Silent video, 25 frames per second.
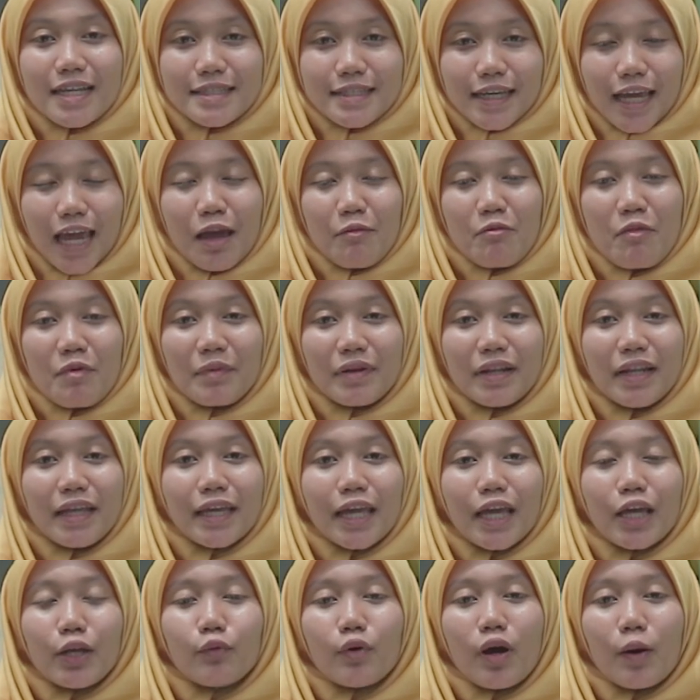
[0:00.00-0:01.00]
Aceh
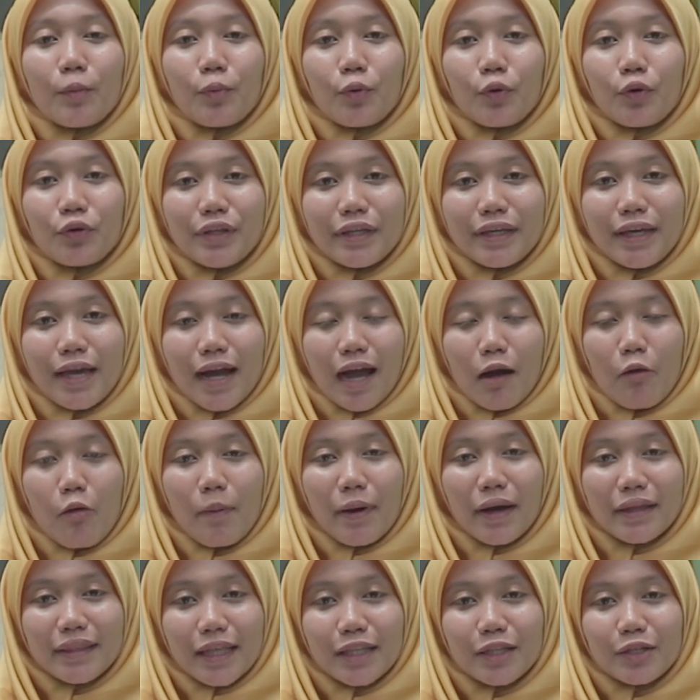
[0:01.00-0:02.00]
memiliki 23
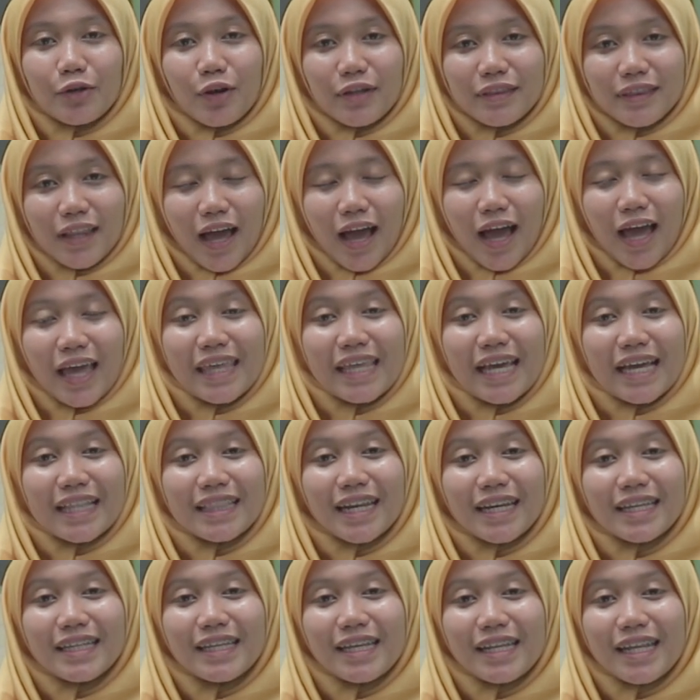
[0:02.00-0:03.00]
kabupaten kota
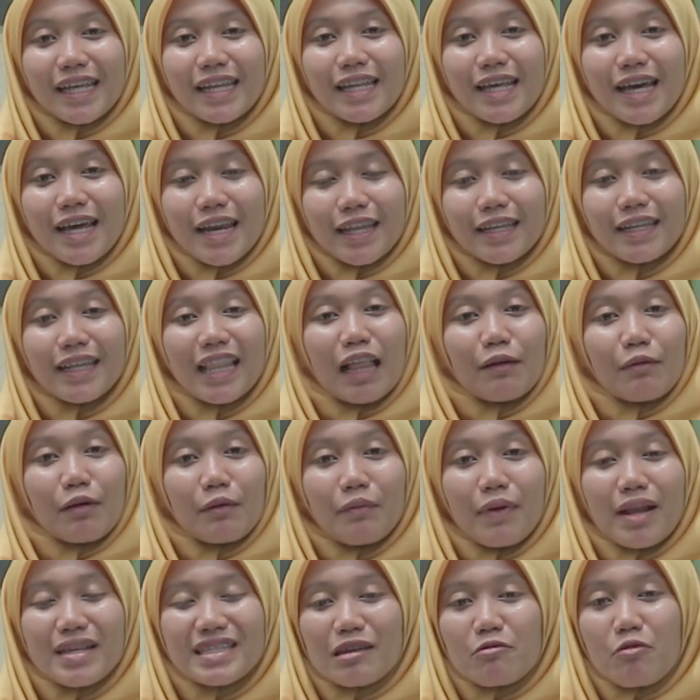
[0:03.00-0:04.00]
yang terdiri dari
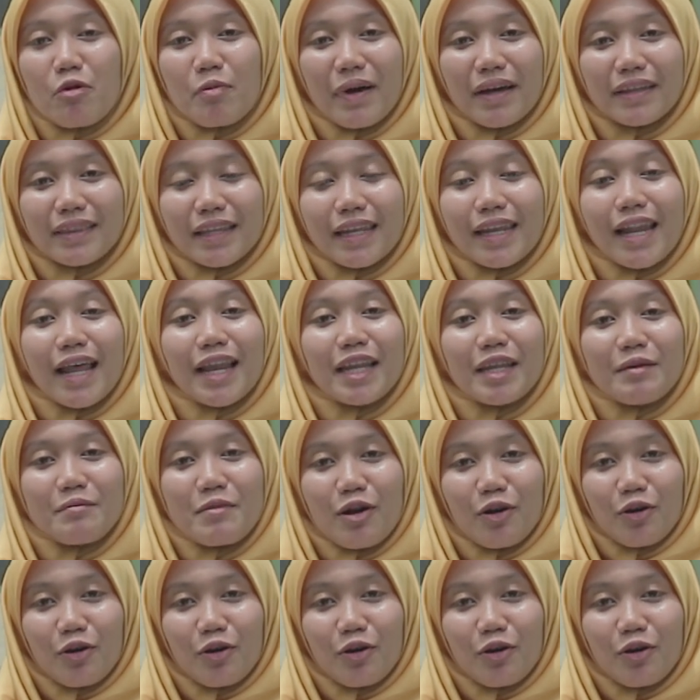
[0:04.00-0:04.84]
18 kabupaten dan 5